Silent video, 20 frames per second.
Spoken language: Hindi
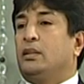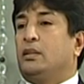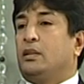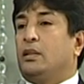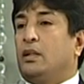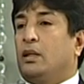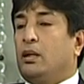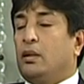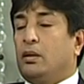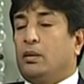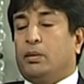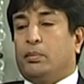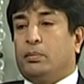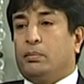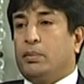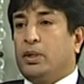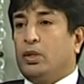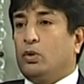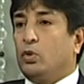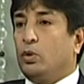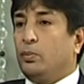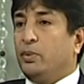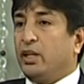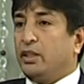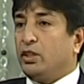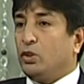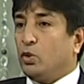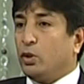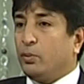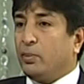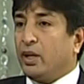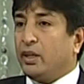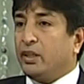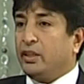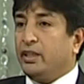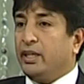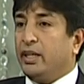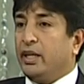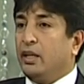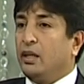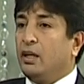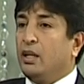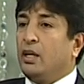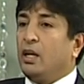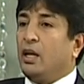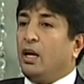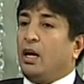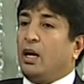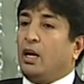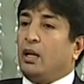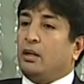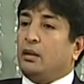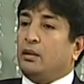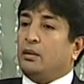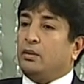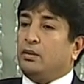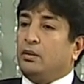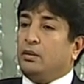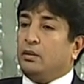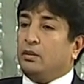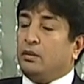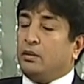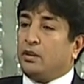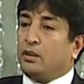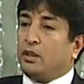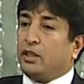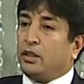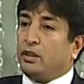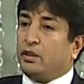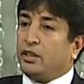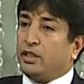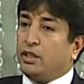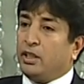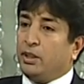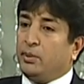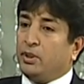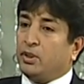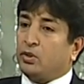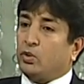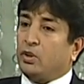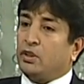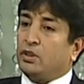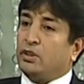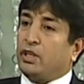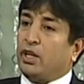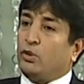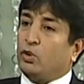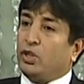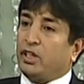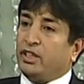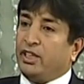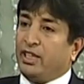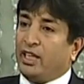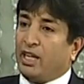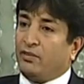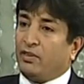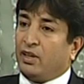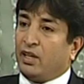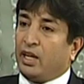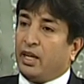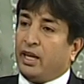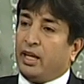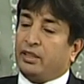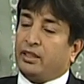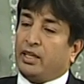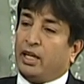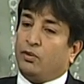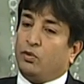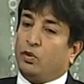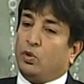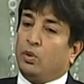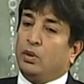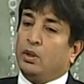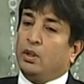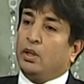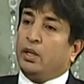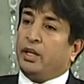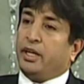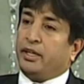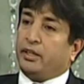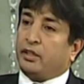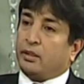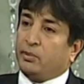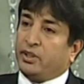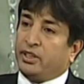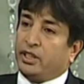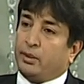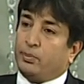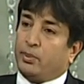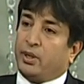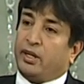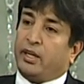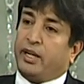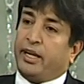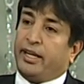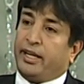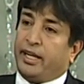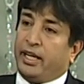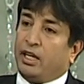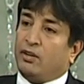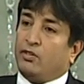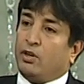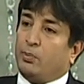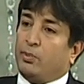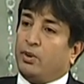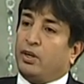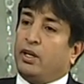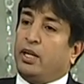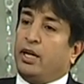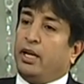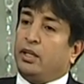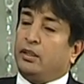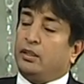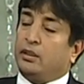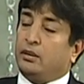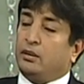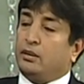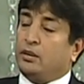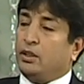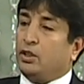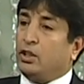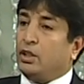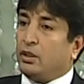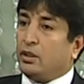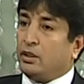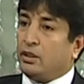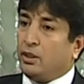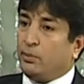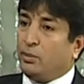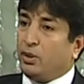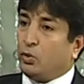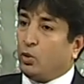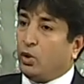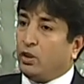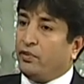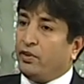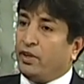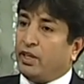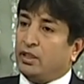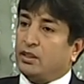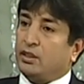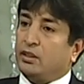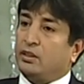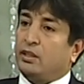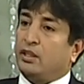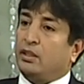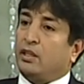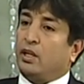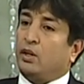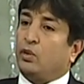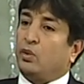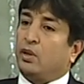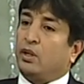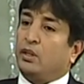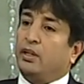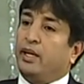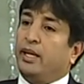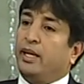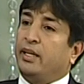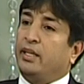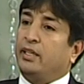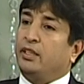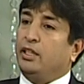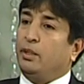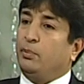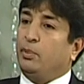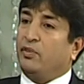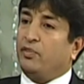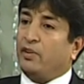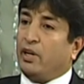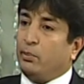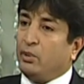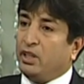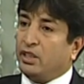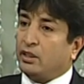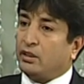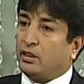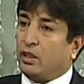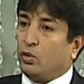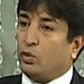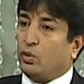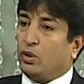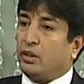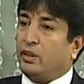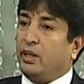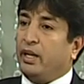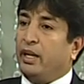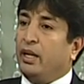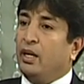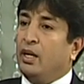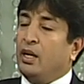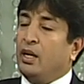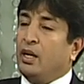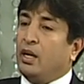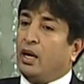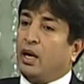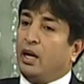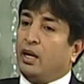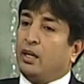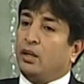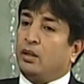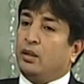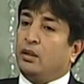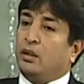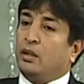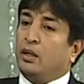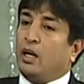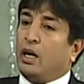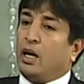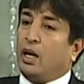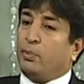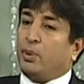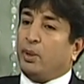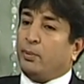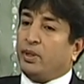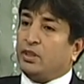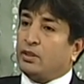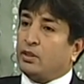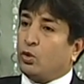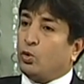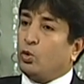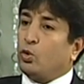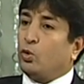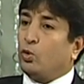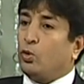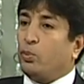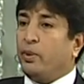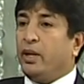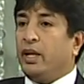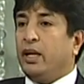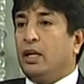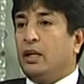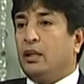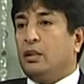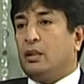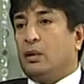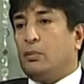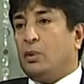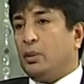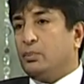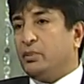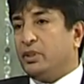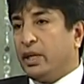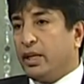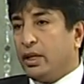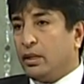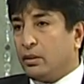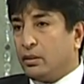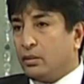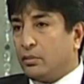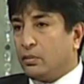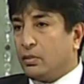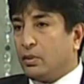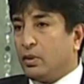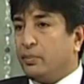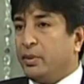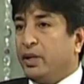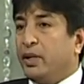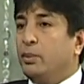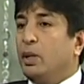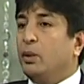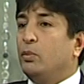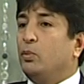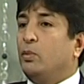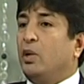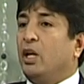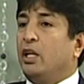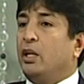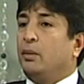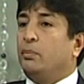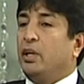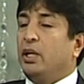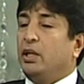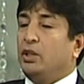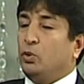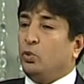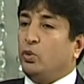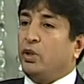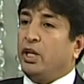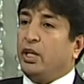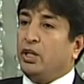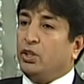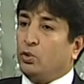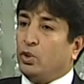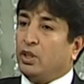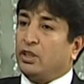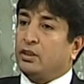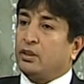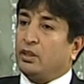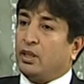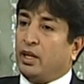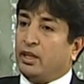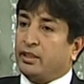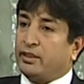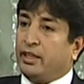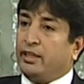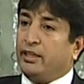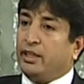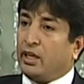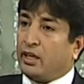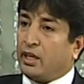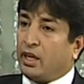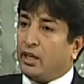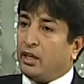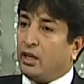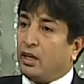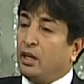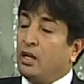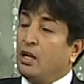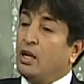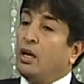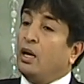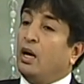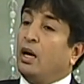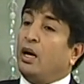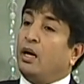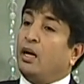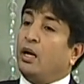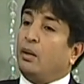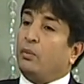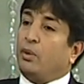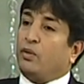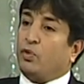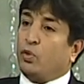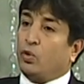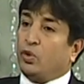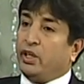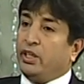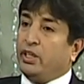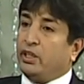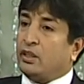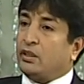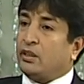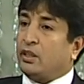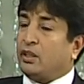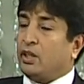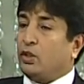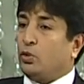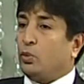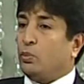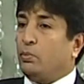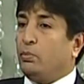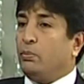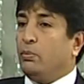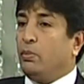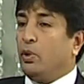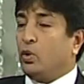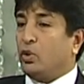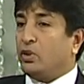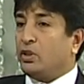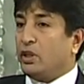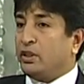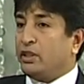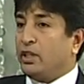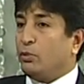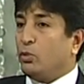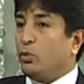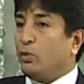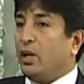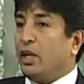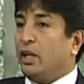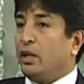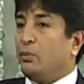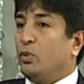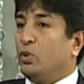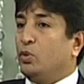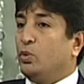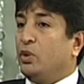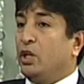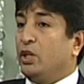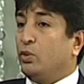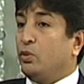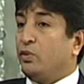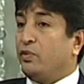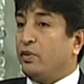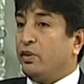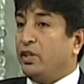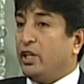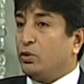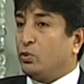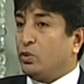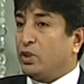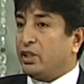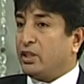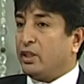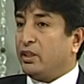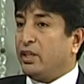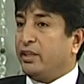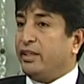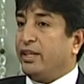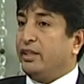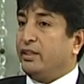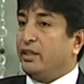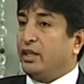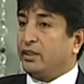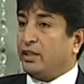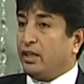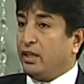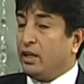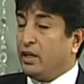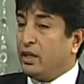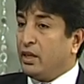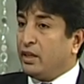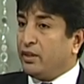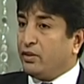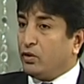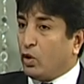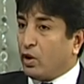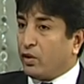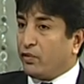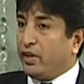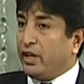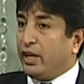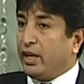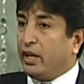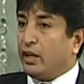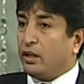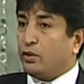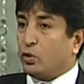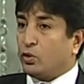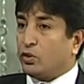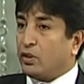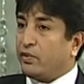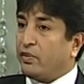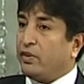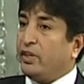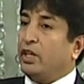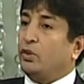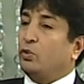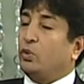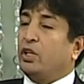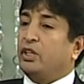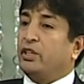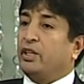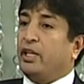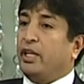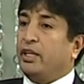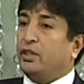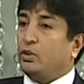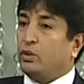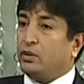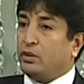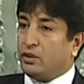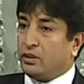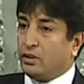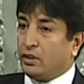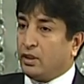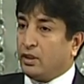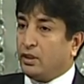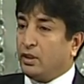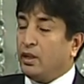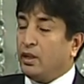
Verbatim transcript: क, बिल्कुल भी ऐसी कोई बात नहीं है आ, आ, कि, किसी भी स्टूडेंट चाहे वो किसी लेवल का है चाहे वो इंटरमीडिएट पढ़ रहा है ए लेवल पढ़ रहा है किसी किसी भी क्वालिफिकेशन से ताल्लुक़ रखता है किसी भी फैमिली से ताल्लुक़ रखता है अगर आपके पास करोड़ों रुपए हैं तब आप जाएँ बड़े बड़े ममालिक में यू के यू एस ऑस्ट्रेलिया कैनेडा अगर आप अफोर्ड नहीं कर सकते तो बहुत अच्छे ममालिक मौजूद हैं जो फ्री एजुकेशन देते हैं जैसे नॉर्वे है टोटल फ्री एजुकेशन है